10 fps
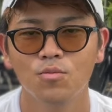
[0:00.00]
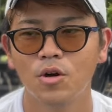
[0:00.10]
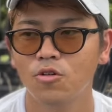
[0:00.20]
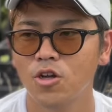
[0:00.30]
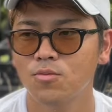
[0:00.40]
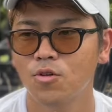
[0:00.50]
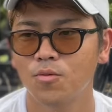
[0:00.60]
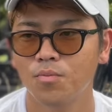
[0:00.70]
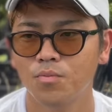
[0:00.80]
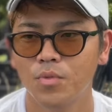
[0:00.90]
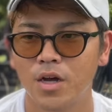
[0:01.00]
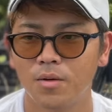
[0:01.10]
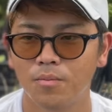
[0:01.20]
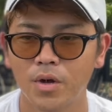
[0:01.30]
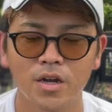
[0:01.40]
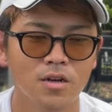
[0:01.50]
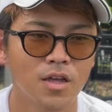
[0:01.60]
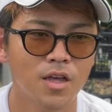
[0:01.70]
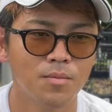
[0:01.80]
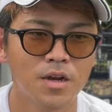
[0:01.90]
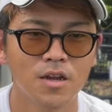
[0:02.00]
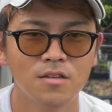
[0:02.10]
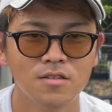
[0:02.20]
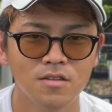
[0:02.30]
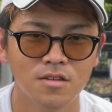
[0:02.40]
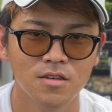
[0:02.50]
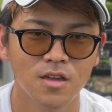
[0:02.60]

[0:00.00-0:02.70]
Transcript: まあ、他にも、まあ万えー、万霊士、